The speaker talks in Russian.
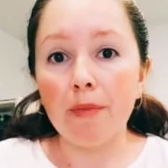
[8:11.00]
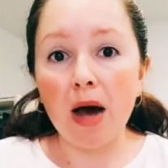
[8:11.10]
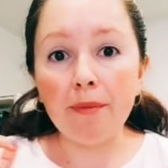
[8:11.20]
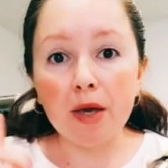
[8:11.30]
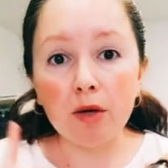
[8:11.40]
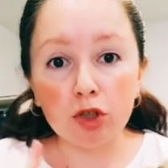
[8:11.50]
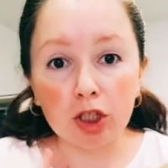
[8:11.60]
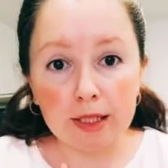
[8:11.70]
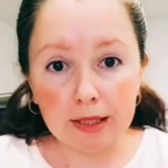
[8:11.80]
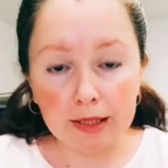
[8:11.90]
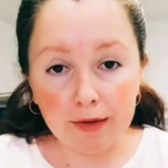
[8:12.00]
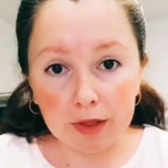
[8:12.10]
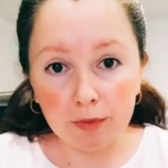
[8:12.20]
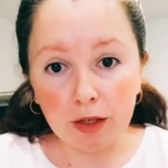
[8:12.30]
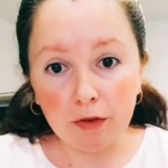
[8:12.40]
Омегу-6 и
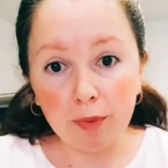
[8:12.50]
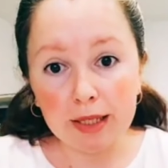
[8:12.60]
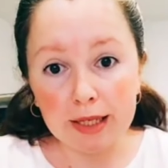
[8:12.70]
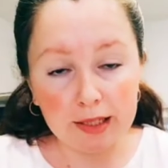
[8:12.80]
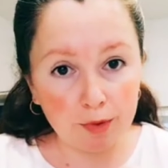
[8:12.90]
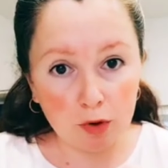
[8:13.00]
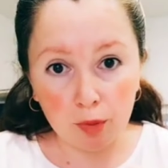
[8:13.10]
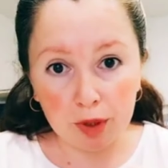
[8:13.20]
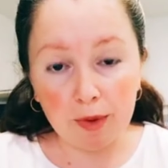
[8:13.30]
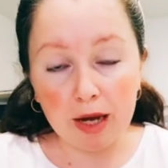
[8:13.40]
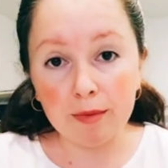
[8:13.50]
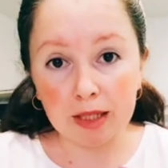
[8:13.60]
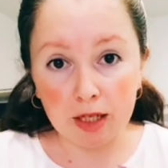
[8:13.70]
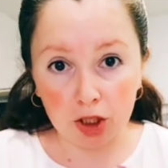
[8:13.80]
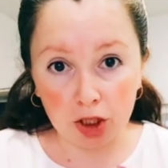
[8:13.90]
9 мы вполне себе употребляем
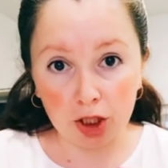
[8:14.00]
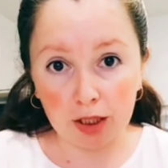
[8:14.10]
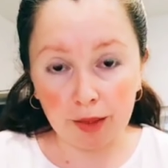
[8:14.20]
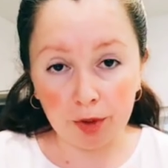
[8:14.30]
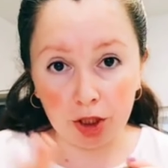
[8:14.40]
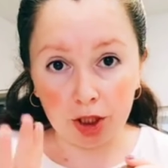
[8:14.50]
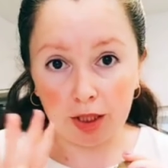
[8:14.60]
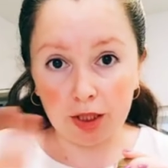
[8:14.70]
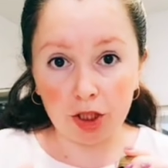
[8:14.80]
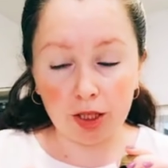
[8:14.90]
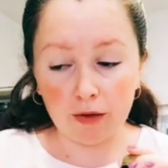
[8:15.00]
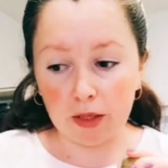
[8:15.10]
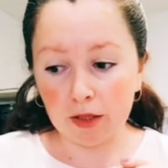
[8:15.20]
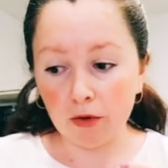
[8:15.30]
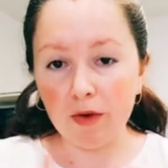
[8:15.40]
с нашей жирной пищей на ежедневной
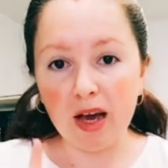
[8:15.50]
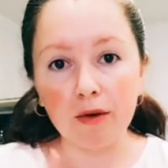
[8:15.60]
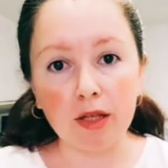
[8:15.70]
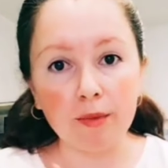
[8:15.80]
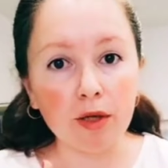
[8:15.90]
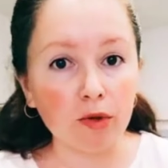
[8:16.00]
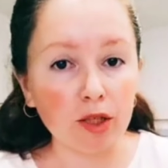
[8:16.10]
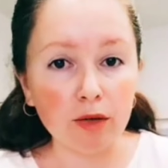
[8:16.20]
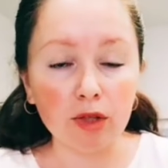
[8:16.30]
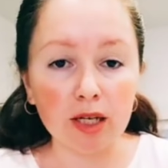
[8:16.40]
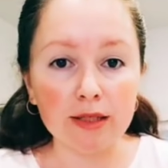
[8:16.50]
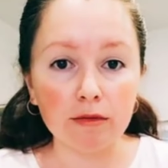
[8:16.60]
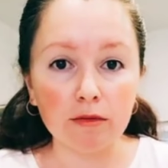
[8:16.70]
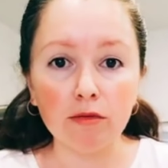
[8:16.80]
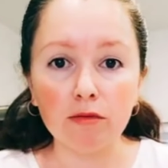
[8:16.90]
основе, а вот омегу-3 у нас,
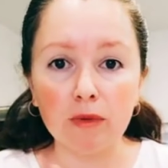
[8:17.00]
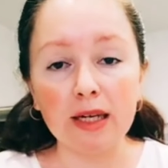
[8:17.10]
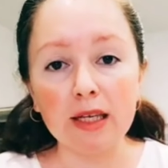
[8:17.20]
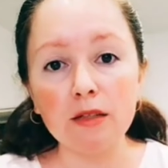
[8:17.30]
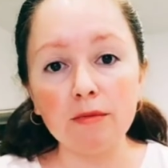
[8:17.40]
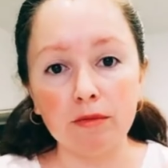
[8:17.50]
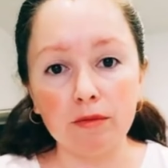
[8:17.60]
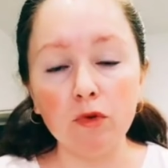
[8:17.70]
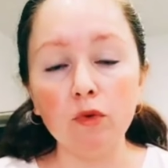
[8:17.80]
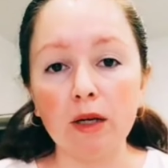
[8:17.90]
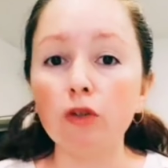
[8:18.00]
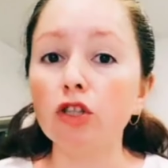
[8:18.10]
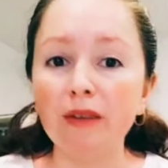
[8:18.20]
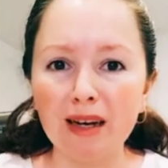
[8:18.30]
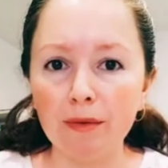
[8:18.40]
ну, организм, ну, короче
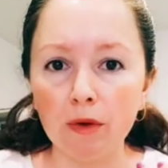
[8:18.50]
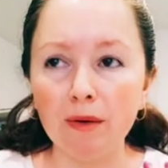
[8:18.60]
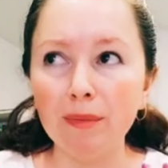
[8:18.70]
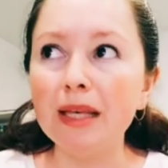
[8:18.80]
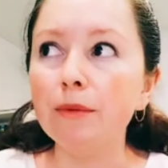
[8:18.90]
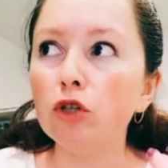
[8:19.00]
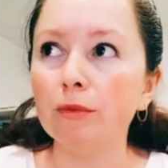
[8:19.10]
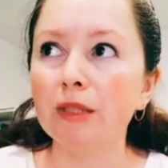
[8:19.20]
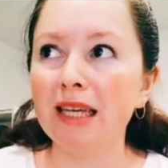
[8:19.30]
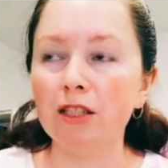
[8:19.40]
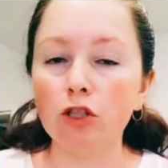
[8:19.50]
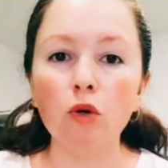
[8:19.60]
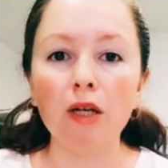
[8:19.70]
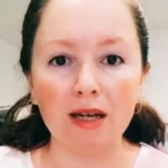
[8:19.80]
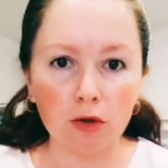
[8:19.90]
говоря, э, мы не можем съесть
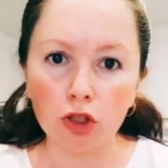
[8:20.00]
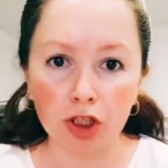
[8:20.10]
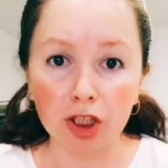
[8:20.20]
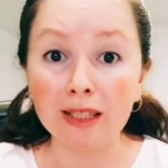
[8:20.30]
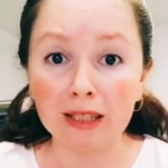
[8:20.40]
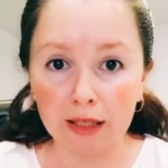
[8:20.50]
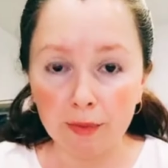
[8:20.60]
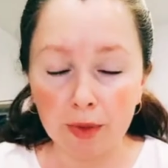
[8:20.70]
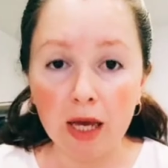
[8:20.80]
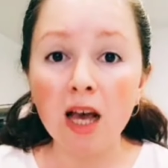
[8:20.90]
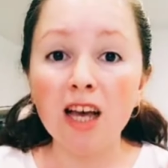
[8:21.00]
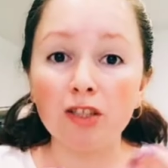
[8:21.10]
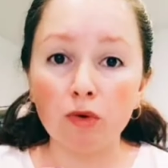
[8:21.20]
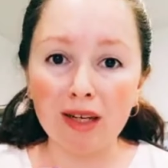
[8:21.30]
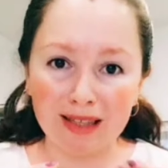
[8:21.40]
столько хорошей жирной рыбы,
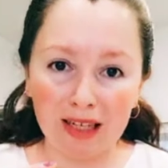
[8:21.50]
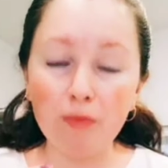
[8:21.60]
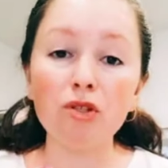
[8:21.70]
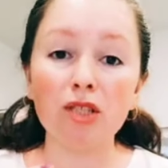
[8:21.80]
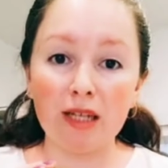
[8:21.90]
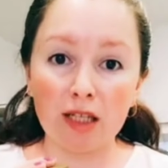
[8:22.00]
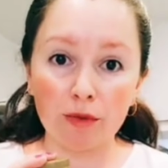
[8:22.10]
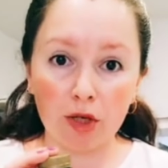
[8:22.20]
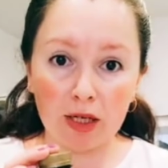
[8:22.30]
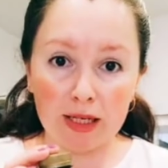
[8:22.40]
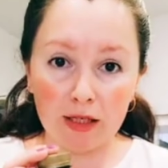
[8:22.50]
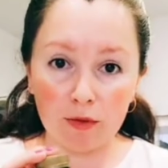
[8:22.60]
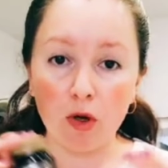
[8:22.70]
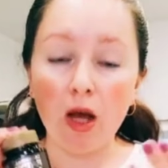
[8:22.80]
сколько требуется нашему организму.